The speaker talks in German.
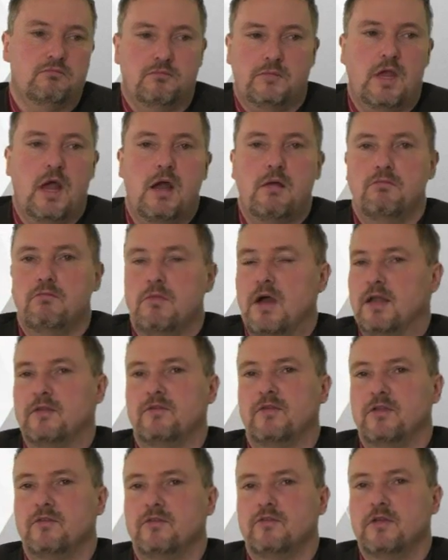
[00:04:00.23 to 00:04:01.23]
Ja,
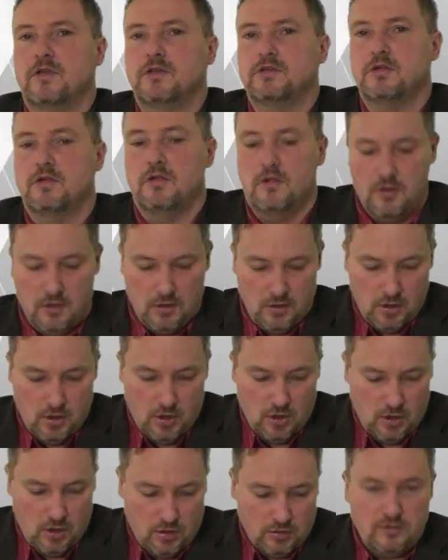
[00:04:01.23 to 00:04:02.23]
hat's in sich.
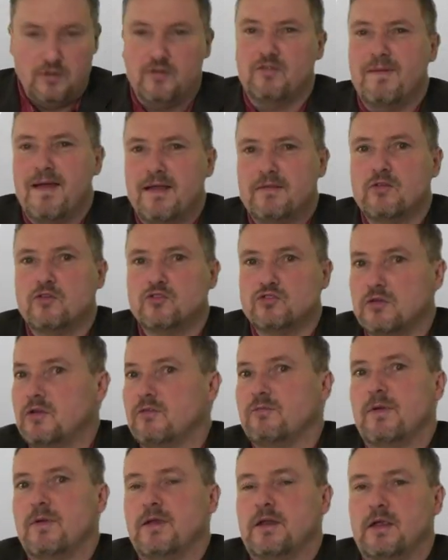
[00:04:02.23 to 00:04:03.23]
Das war's auch schon.
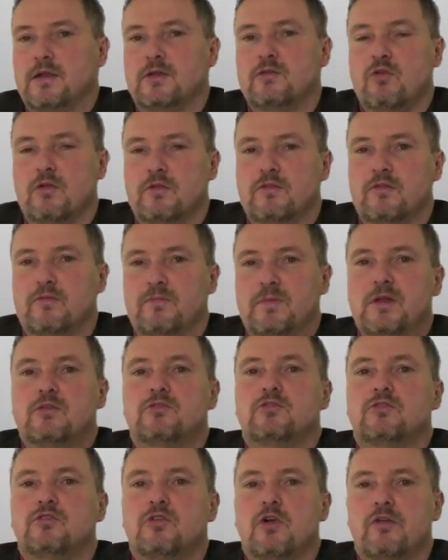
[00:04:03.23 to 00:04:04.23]
Das war ein recht kurzes
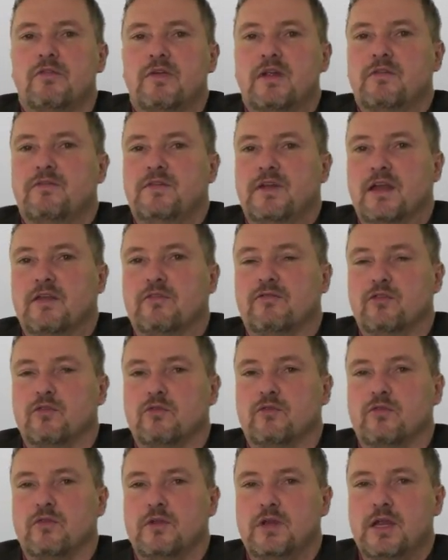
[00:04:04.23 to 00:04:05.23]
Videotutorial, wie das
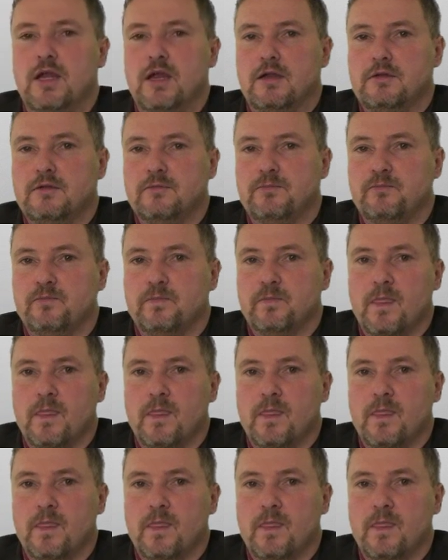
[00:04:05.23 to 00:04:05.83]
funktioniert.